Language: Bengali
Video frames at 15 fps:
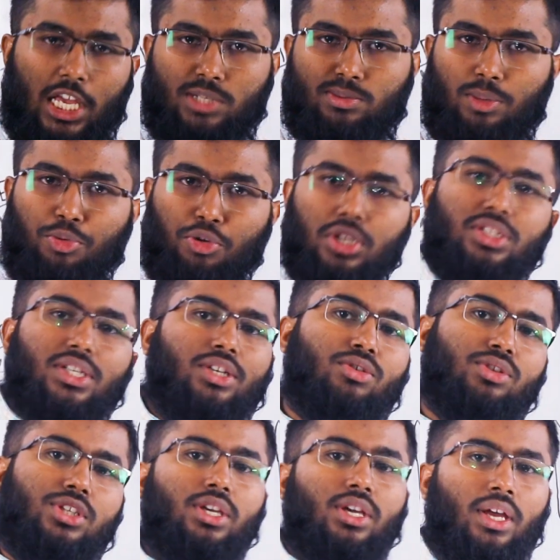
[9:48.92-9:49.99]
প্লাজমা প্রোটিন যেটা
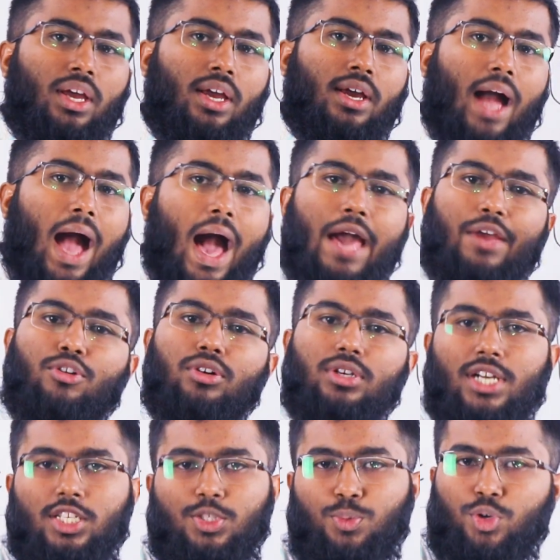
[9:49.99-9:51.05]
হচ্ছে আয়রন
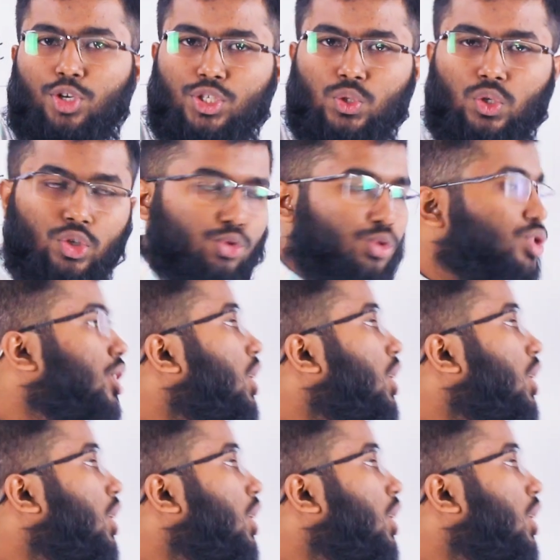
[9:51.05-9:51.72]
ট্রান্সপোর্টের জন্য ইউজ